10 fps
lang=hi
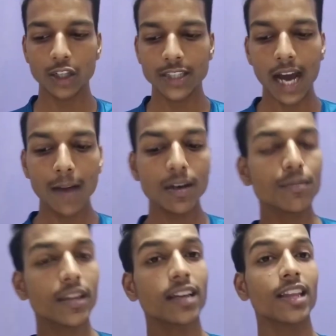यहाँ पर
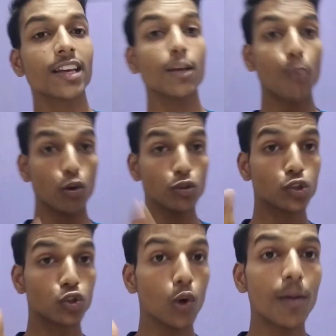हम देखते हैं कि पॉलुस
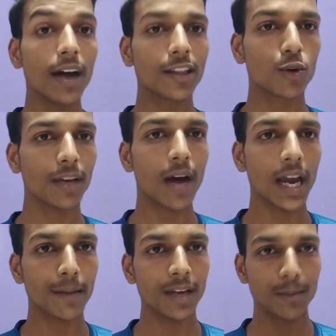दो पात्रों के
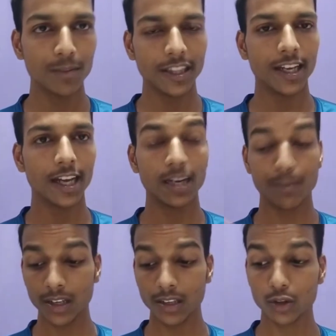बारे में हमने देखा यहाँ
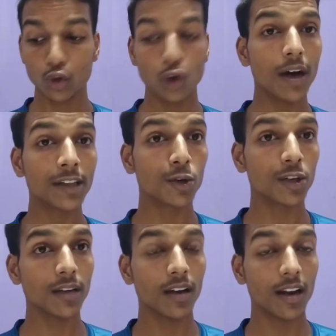पे दो पात्रों
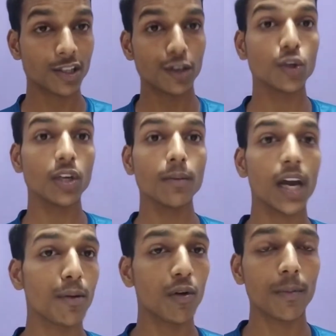के लक्षणों के
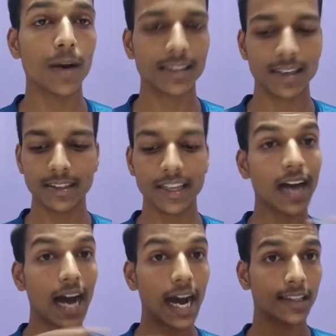बारे में वो बात करते हैं
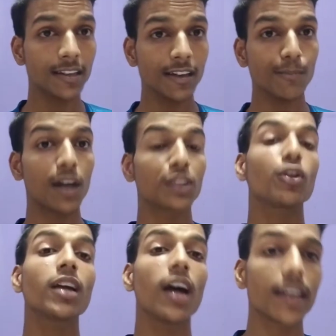एक आदर के पात्र
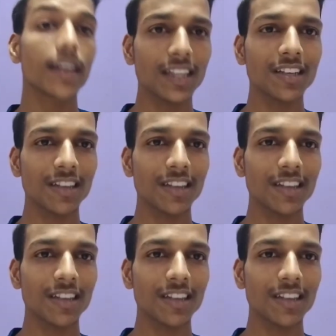और एक अनादर